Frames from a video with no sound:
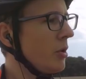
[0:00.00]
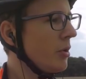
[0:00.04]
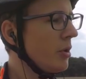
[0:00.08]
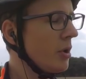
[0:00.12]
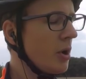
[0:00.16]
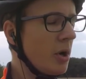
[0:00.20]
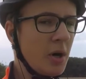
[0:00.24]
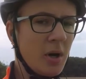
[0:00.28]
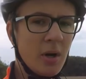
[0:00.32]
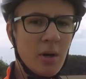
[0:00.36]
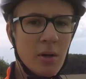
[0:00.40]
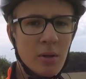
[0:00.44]

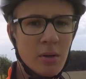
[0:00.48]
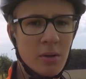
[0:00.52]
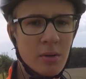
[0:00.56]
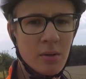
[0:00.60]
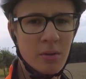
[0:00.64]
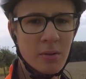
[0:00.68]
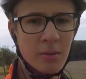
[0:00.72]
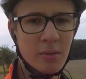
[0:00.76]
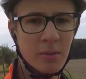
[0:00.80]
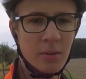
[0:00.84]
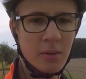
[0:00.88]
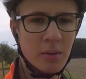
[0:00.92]
Ja,
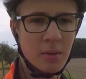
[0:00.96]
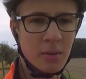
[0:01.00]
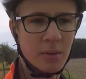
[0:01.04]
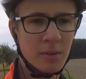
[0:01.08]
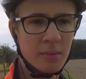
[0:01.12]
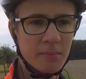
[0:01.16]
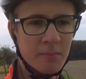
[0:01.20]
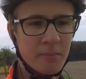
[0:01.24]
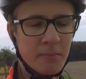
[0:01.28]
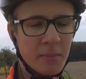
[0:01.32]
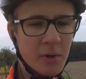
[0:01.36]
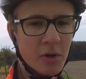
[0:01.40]

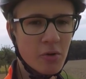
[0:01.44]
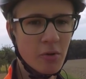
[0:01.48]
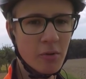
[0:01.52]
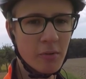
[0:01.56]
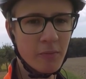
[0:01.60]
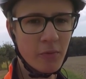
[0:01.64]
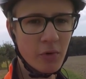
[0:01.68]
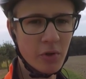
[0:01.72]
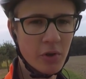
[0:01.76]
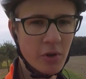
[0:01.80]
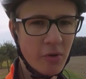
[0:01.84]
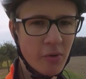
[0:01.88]
Mal gucken,
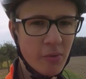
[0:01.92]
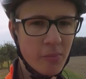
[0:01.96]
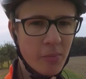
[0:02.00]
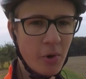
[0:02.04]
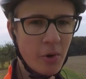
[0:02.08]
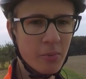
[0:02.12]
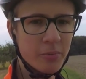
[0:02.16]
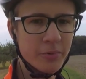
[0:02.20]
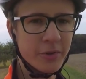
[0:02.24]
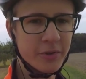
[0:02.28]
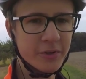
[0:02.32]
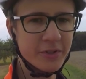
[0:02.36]
wo ich auch
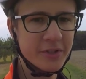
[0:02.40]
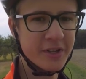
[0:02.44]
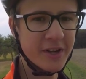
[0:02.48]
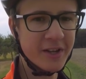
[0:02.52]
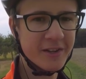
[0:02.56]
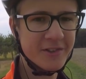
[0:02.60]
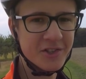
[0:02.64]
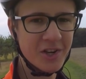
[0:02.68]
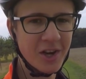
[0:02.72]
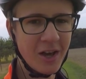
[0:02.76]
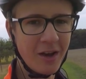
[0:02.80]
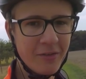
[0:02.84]
überhaupt heute
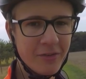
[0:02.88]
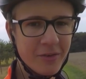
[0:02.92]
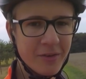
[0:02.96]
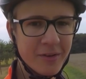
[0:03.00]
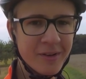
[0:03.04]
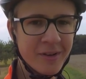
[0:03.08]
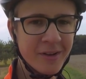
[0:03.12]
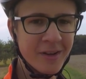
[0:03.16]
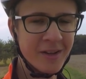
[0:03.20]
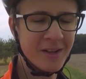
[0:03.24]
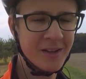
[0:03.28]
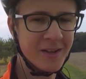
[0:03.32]
Nacht schlafe.
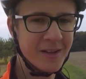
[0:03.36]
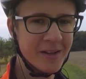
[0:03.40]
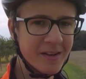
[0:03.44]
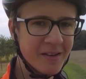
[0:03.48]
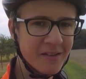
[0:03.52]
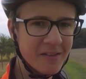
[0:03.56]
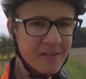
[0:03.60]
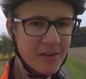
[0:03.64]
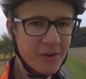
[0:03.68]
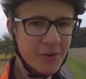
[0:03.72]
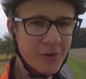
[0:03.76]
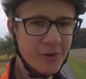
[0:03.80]

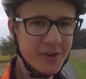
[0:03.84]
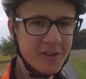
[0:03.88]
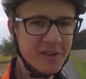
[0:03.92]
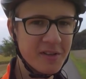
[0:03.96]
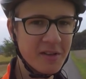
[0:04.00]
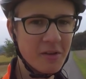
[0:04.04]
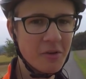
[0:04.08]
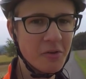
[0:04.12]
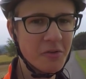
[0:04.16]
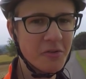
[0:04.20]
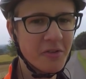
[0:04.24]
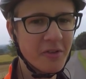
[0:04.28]
Das kann auch
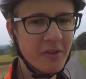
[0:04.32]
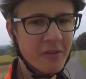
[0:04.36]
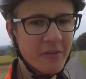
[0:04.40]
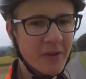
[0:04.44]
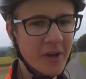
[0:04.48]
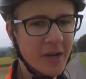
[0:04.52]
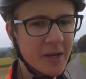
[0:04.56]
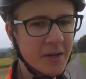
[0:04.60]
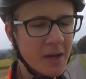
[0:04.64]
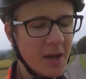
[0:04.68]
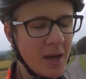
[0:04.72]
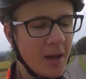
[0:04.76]
richtig lustig
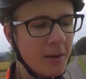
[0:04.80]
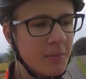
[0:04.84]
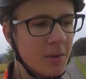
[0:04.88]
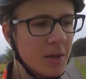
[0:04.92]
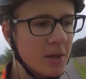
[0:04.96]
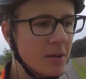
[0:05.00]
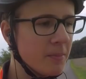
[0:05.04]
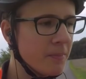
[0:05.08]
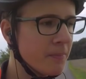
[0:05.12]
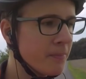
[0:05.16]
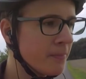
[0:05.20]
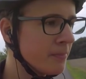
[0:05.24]
werden.
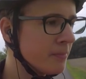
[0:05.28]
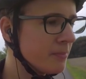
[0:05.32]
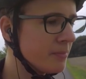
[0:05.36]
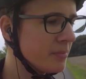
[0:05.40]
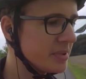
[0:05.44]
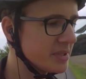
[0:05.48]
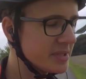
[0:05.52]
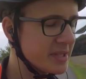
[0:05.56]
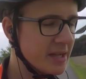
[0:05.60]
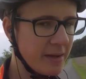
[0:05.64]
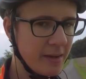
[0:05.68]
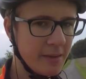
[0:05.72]
Aber
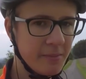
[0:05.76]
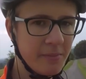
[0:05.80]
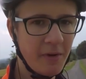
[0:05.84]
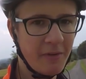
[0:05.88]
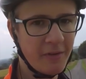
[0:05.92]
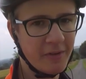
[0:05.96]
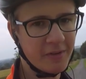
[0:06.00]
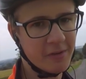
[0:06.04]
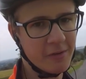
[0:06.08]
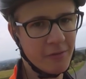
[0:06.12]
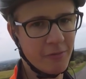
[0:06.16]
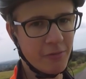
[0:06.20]
bisher immer
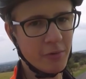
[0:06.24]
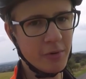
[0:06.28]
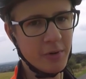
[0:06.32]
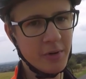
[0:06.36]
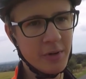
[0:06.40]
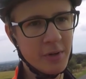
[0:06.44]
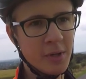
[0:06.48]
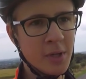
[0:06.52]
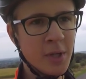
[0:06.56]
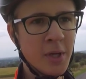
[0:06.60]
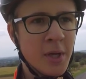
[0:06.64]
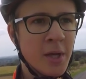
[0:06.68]
was
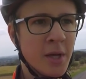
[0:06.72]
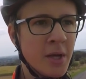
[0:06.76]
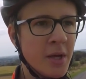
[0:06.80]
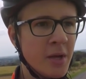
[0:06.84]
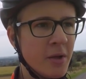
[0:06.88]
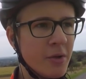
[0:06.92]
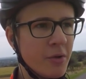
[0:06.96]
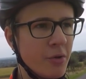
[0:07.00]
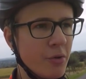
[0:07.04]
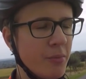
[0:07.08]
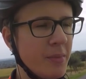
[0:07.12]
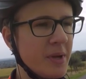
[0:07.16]
gefunden.
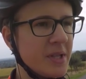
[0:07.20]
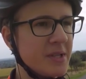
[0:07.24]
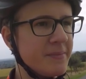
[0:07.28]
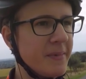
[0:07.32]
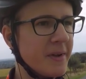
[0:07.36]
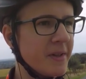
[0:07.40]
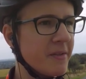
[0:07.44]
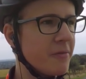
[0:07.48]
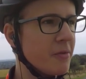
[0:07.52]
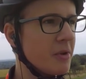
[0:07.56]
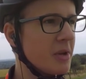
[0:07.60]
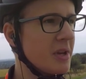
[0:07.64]
Nur manchmal
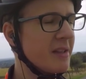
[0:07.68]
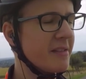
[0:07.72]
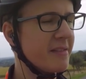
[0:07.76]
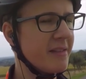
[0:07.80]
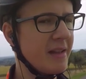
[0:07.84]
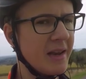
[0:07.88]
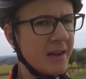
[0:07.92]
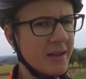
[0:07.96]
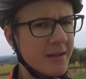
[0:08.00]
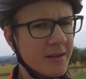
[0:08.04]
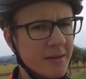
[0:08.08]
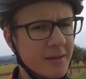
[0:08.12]
hat es wirklich sehr
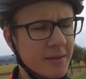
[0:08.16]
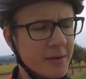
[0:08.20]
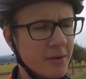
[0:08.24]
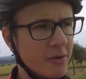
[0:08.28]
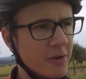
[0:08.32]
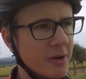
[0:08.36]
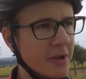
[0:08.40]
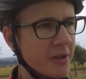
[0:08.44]
lange gedauert.